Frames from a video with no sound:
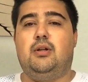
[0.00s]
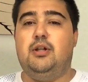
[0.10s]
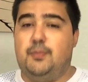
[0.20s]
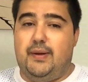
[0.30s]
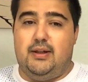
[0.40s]

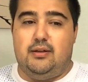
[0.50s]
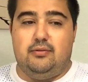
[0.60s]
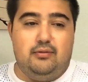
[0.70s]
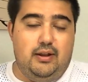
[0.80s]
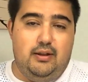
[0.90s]

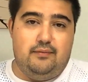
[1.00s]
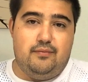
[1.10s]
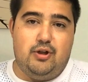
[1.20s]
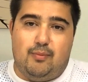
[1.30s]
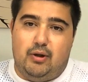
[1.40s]
esperando ele
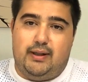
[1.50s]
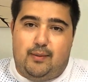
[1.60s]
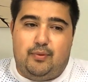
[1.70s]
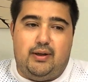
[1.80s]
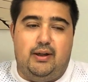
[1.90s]
te
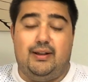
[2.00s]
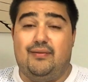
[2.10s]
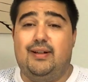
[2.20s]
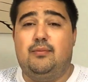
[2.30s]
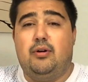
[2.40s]
abordar, porque ele ainda
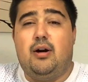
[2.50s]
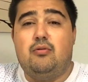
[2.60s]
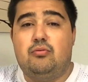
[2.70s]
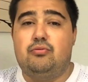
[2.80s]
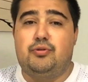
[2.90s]
vai demorar
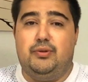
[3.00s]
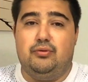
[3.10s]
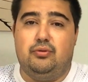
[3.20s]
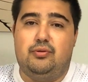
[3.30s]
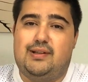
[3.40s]
alguns
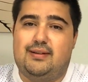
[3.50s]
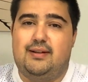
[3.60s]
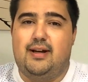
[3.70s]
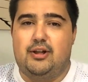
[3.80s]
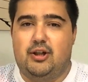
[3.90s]
minutos
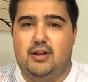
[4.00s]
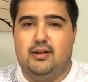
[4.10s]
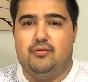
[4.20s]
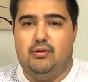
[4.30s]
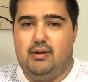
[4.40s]
até chegar
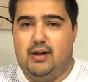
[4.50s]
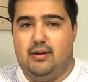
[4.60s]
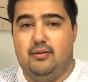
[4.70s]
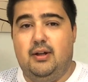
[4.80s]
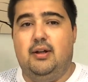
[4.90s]
no seu
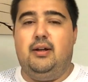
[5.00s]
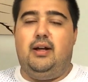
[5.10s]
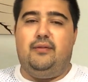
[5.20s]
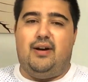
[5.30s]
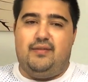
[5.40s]
carro.
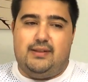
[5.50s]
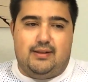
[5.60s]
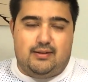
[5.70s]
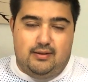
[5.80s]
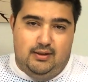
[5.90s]
Ele vai
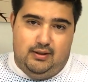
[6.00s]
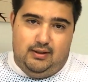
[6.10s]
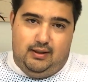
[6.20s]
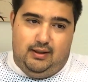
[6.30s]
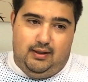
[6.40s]
avisar
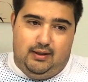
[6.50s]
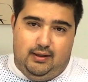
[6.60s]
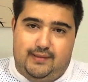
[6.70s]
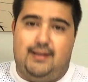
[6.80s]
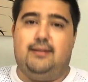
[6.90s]
a,
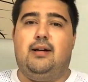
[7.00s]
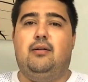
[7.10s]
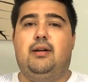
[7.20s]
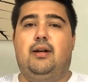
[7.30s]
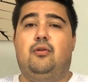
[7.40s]
a
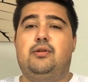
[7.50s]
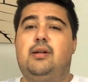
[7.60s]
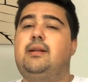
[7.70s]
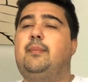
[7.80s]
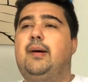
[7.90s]
central que, onde
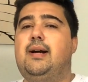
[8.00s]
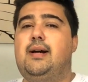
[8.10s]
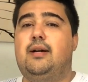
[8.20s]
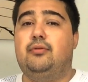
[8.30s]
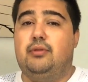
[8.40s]
ele está
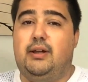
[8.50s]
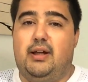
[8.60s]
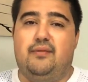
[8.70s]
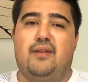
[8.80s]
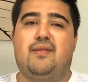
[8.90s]
parado, o que, que
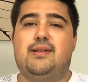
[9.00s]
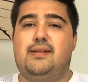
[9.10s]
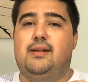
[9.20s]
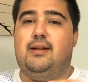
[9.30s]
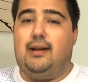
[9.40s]
ele vai
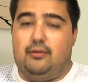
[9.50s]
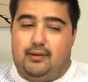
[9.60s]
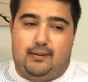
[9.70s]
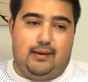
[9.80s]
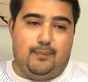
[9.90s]
fazer, a,
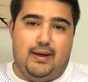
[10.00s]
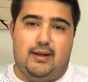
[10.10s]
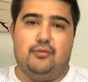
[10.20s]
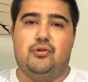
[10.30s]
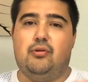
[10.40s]
a, a
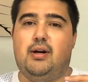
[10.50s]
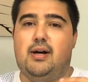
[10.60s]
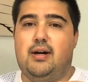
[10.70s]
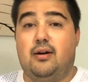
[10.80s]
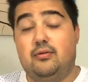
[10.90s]
placa do seu
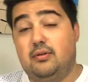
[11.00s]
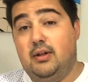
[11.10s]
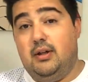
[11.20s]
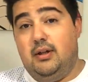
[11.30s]
carro,